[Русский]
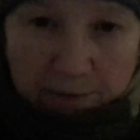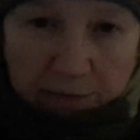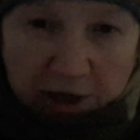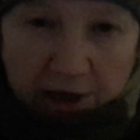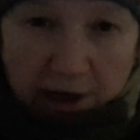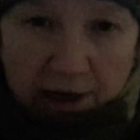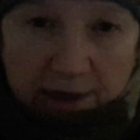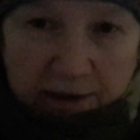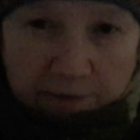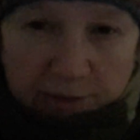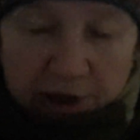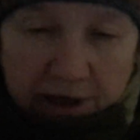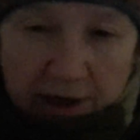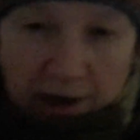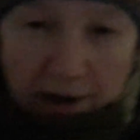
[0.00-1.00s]
меняет
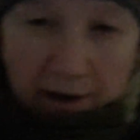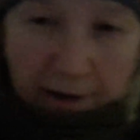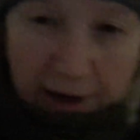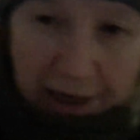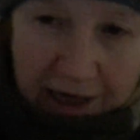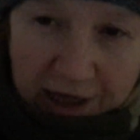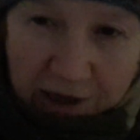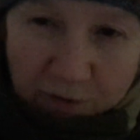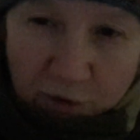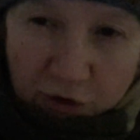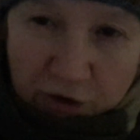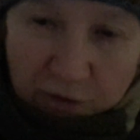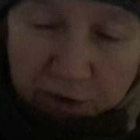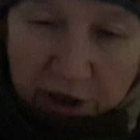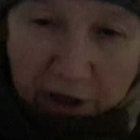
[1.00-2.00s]
меня и
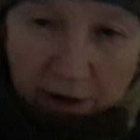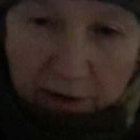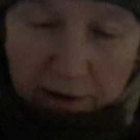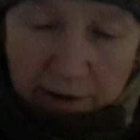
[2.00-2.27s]
мой мир.